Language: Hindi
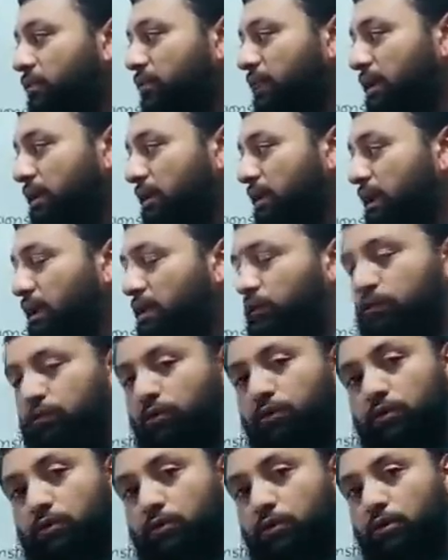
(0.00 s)

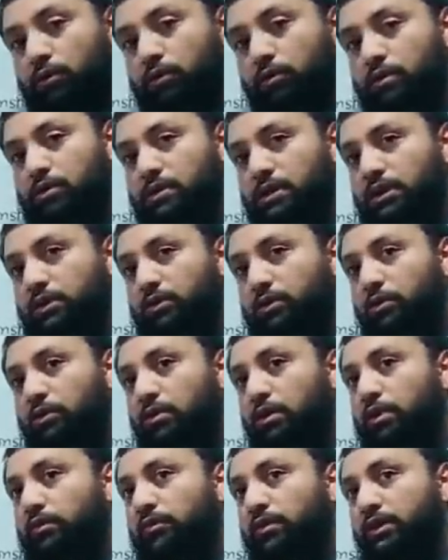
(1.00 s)
वो कौन कौन से
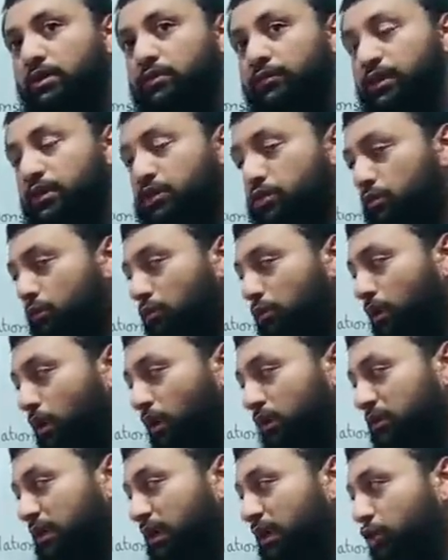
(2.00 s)
दो लॉ वट विच टू
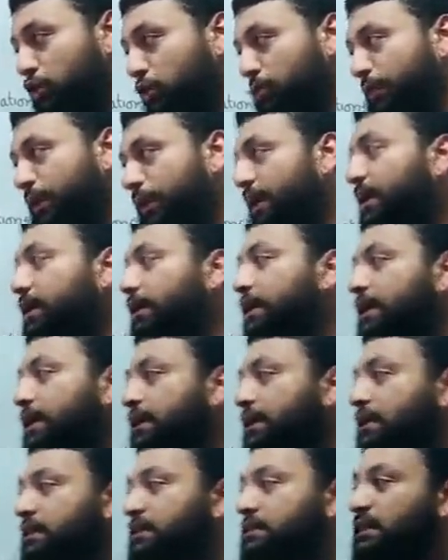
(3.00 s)
लॉज आर ओबेड
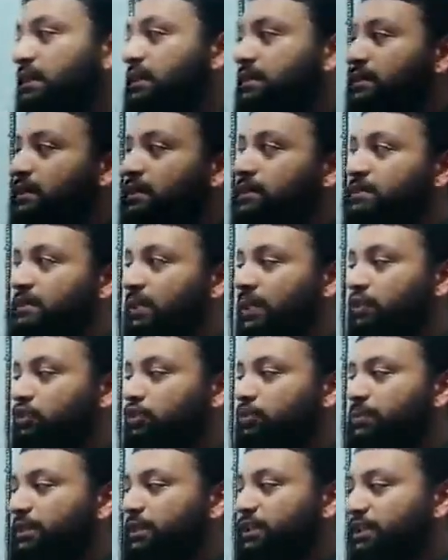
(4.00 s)
इन जिसके अंदर
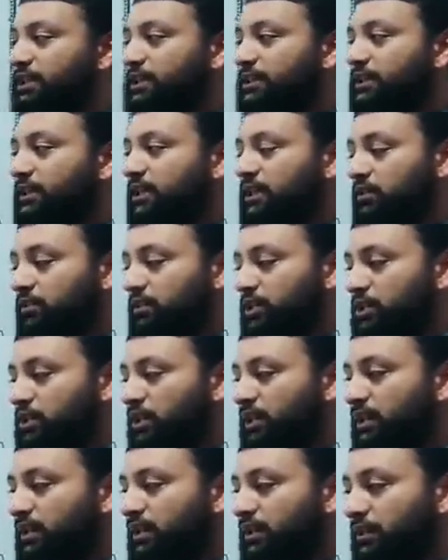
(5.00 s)
स्टाइशोमेट्री
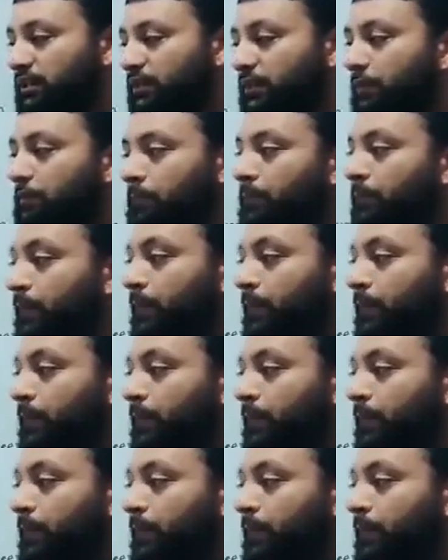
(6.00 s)
कैलकुलेशन के अंदर